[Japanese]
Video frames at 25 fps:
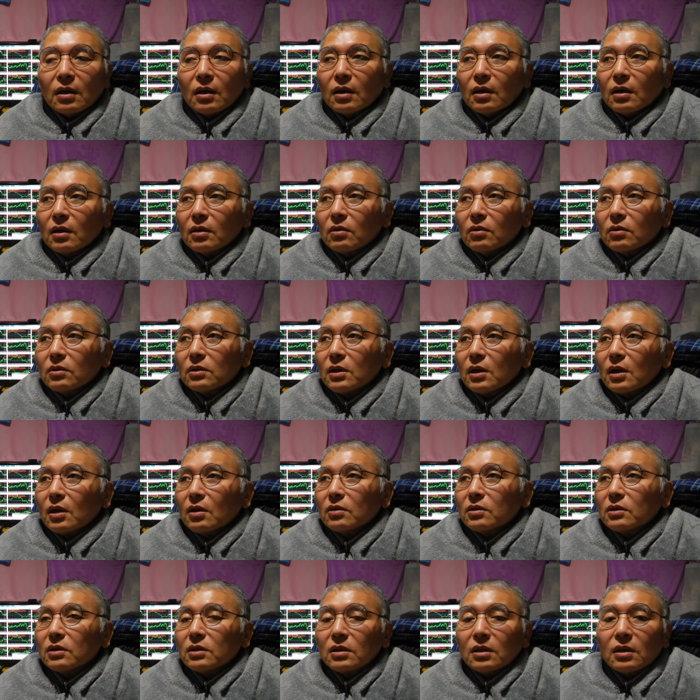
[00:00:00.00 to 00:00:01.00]
あの生
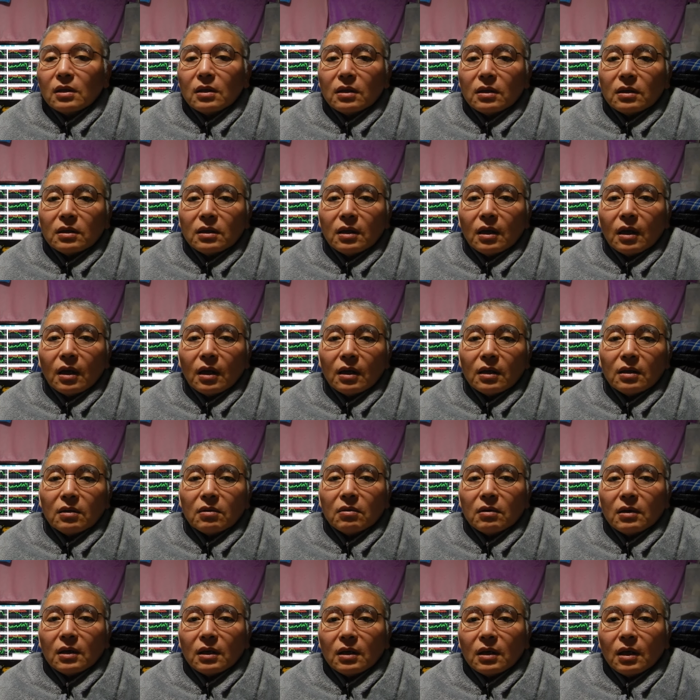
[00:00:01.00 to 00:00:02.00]
活していかない
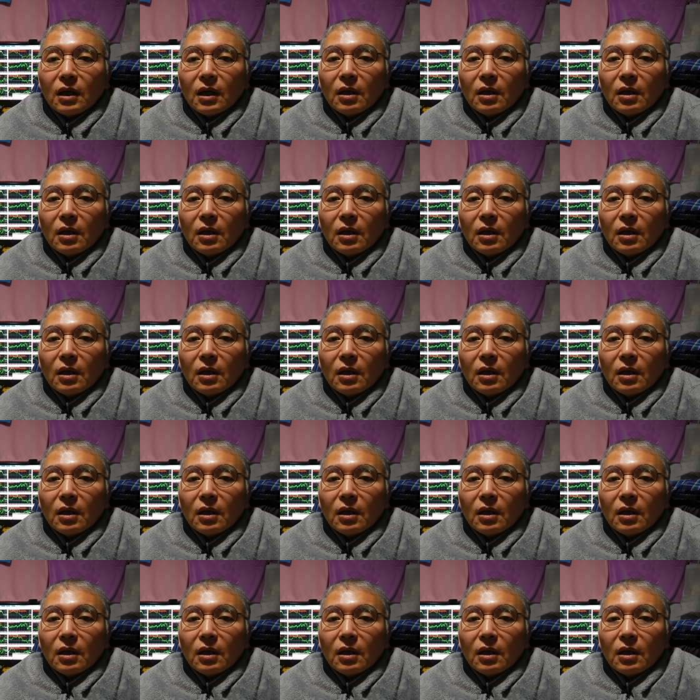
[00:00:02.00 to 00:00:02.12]
とい